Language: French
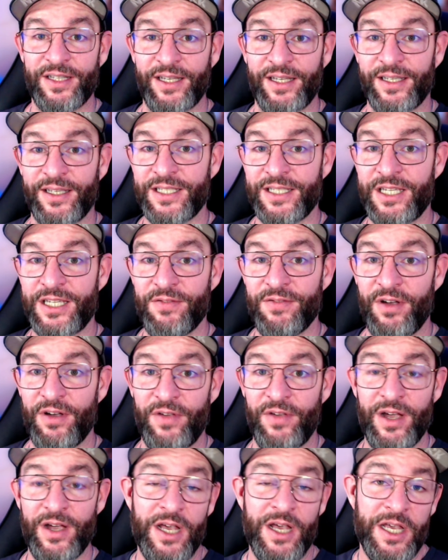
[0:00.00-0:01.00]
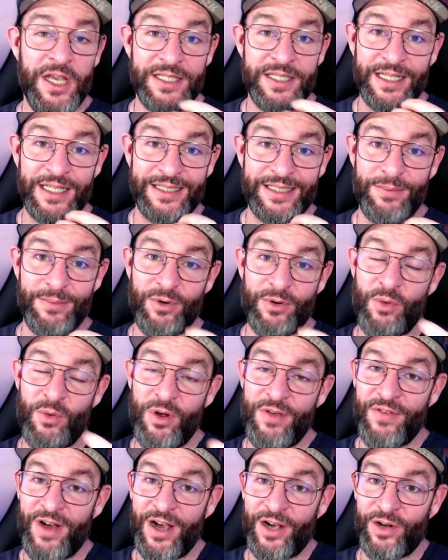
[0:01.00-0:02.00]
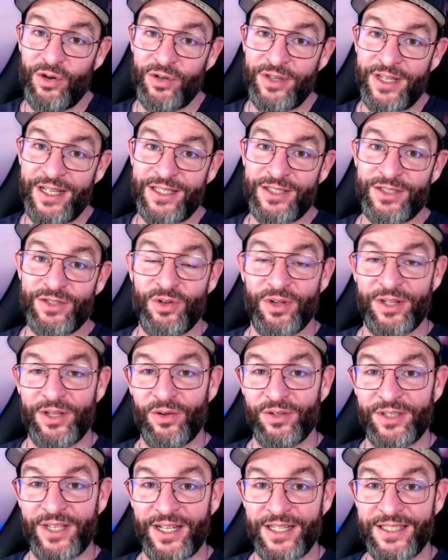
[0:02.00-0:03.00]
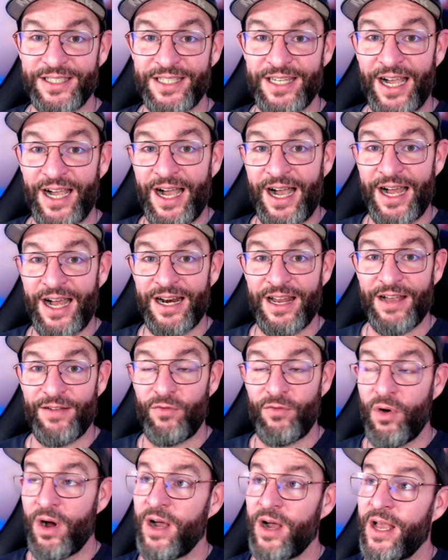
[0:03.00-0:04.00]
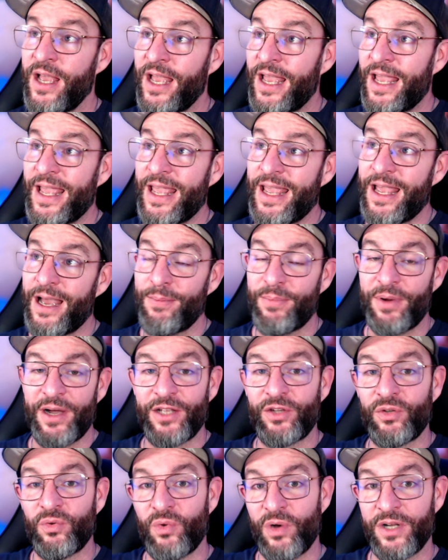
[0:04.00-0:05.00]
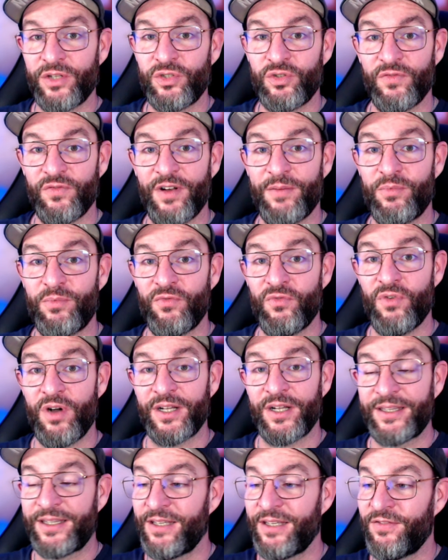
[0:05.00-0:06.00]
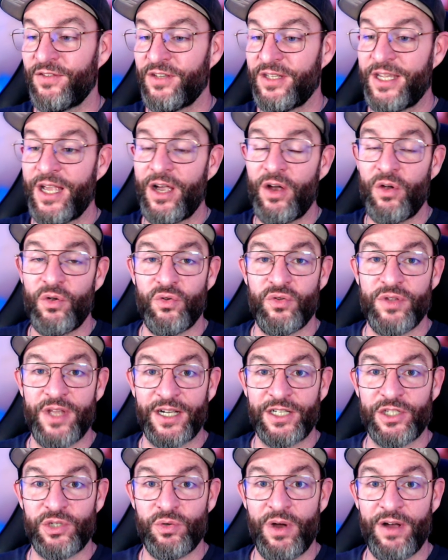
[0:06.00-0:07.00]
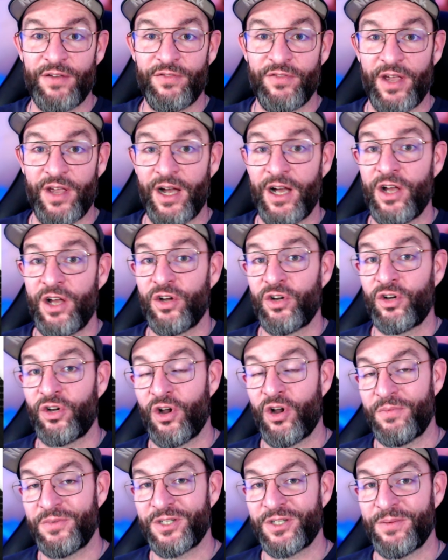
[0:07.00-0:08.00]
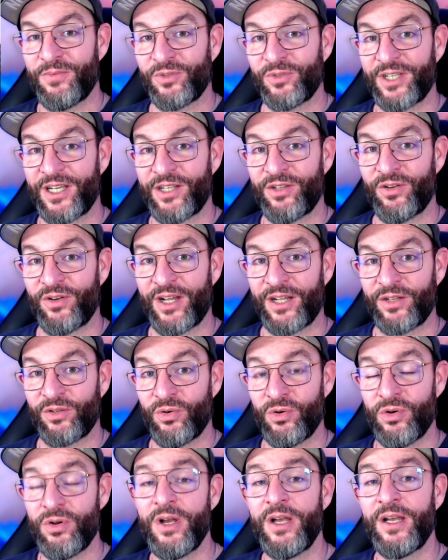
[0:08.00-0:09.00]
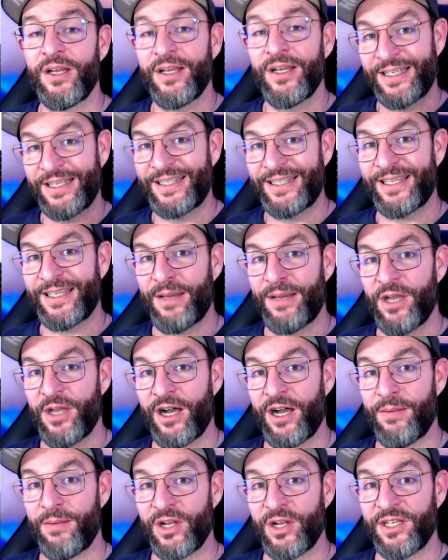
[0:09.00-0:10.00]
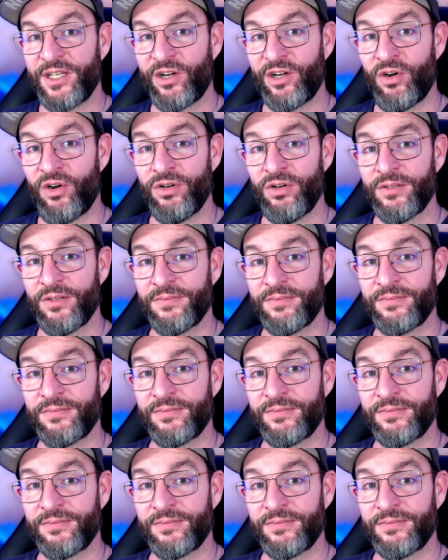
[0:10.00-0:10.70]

Attack, qu'est-ce qu'il va faire C'est que simplement il va reconnaître ce que tu es en train de dire à la voix et après toi, tu vas pouvoir définir une action à faire. Comme j'ai montré dans l'intro, caméra plein écran.